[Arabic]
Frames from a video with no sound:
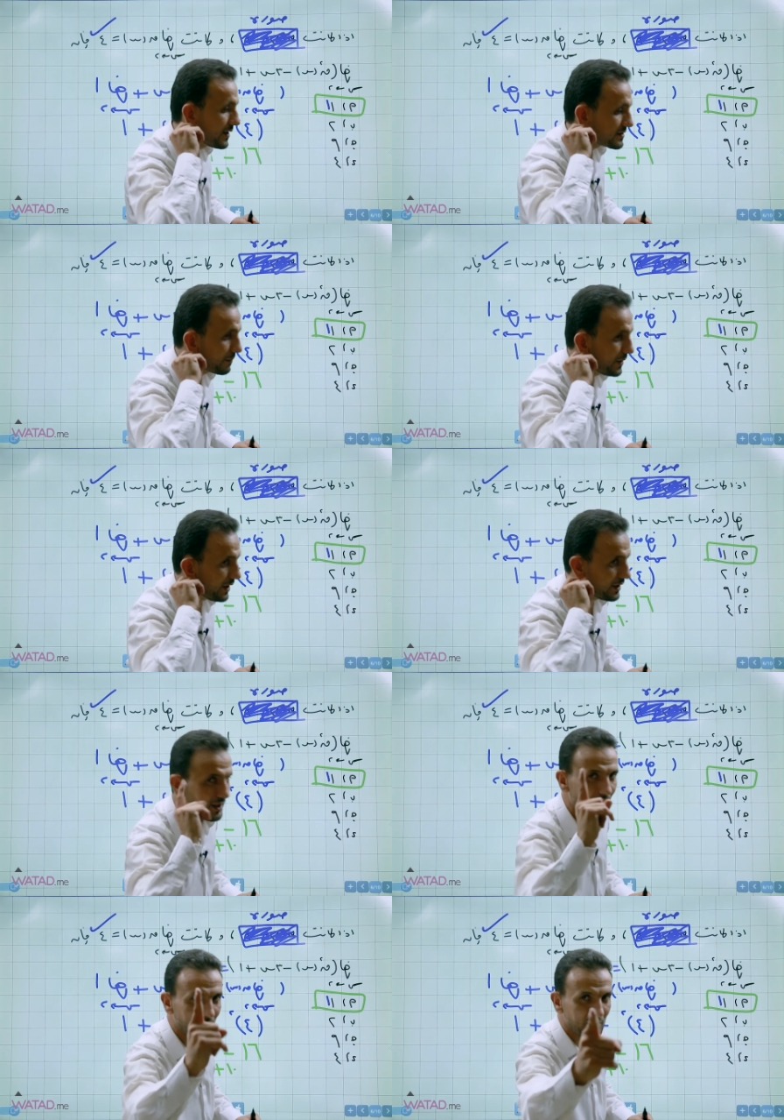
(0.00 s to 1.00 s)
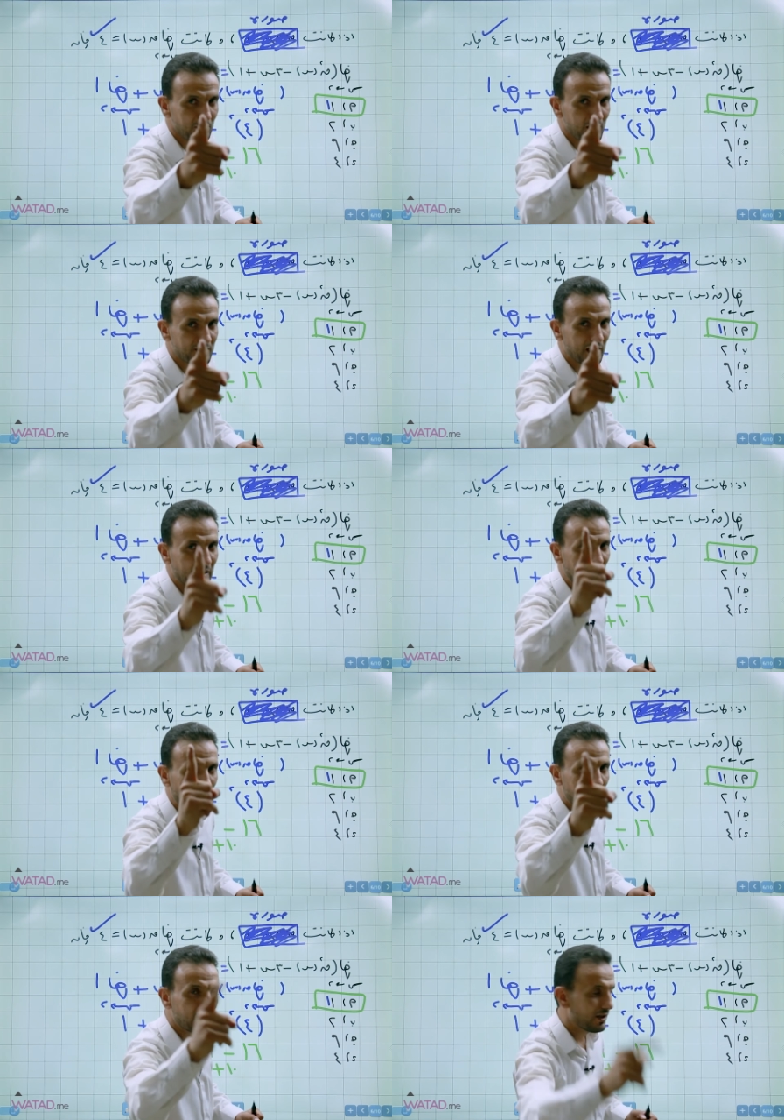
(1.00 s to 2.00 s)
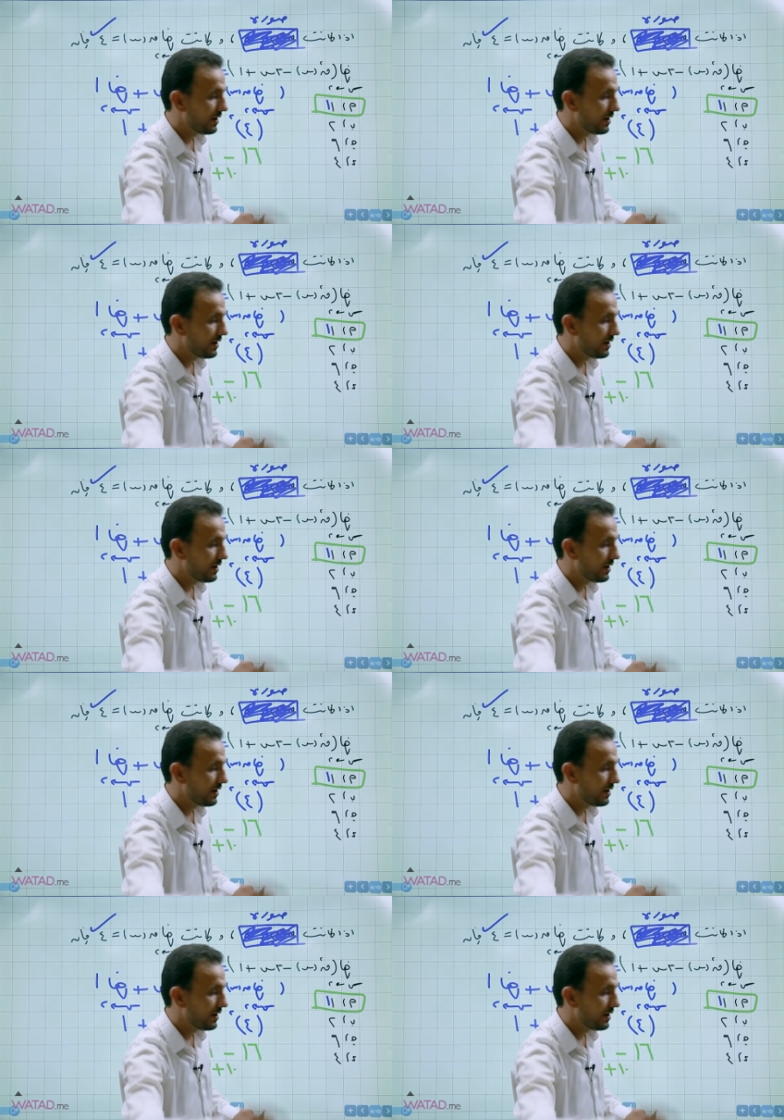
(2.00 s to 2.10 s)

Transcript: سمعني باذن الله